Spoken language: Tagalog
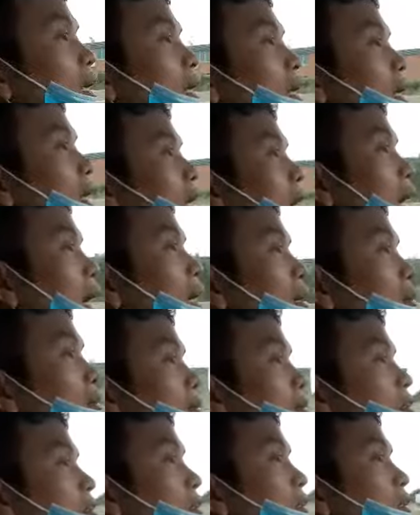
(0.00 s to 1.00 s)
nag-aaral ka na,
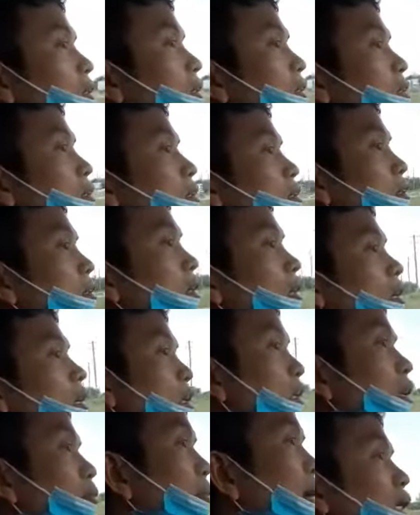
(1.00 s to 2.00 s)

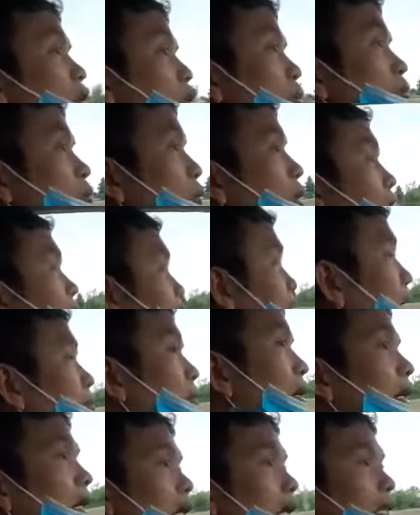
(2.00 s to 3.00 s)
uh, naipasok mo na
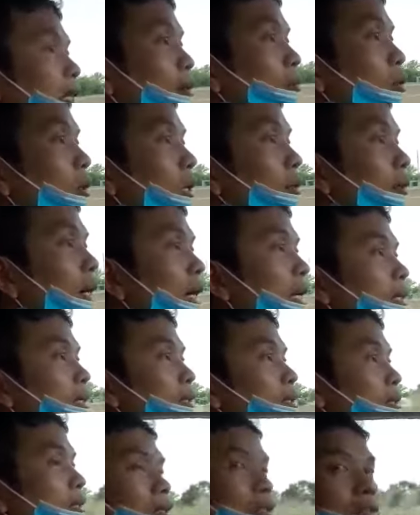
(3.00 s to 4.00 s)
siya, makikita mo naman,
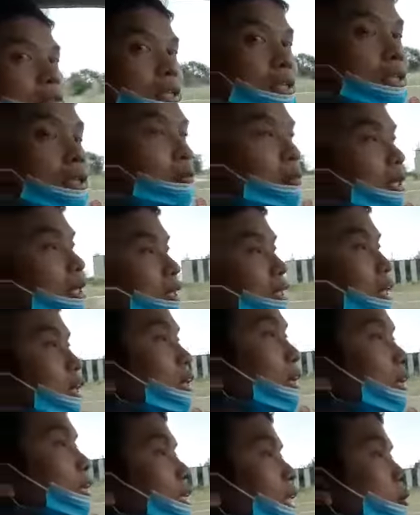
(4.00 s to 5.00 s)
uh, sasabihin na
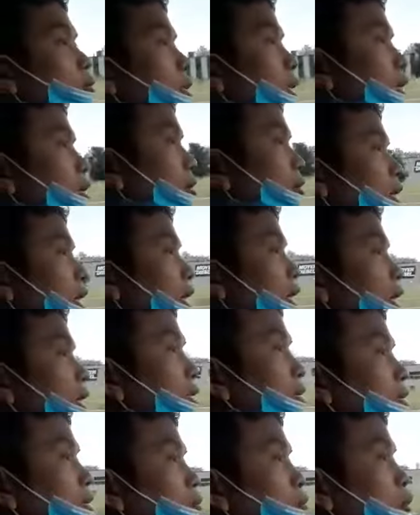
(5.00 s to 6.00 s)
sa'yo ng examiner, okay,
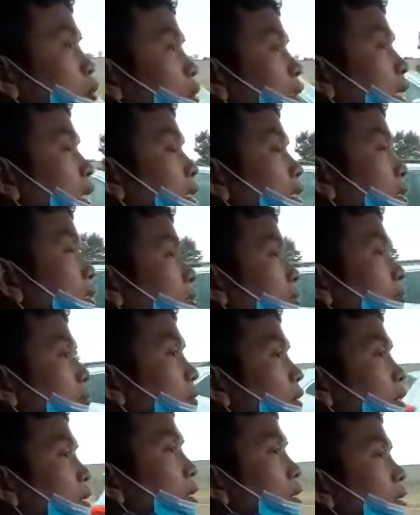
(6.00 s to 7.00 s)
let's proceed.
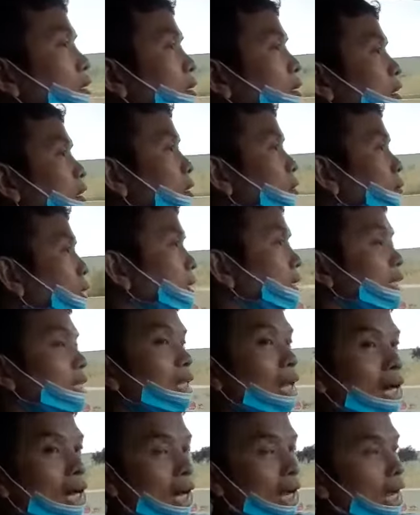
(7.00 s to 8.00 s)
Uh,
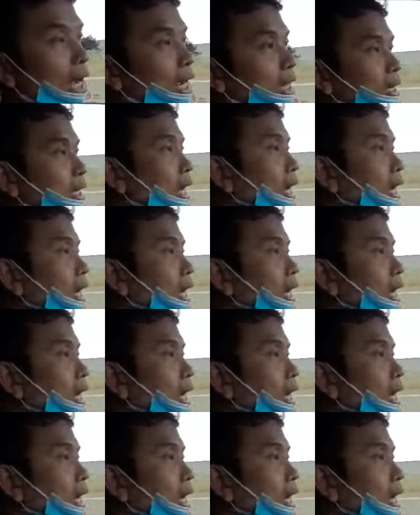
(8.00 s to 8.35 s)
mag-signal ka kagad